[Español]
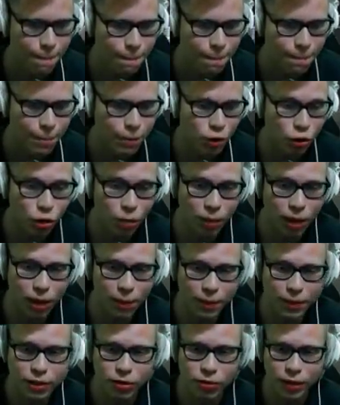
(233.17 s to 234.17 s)
No
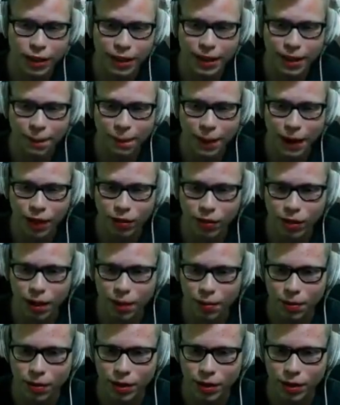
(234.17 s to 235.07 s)
mames, güey, qué pedo, cabrón.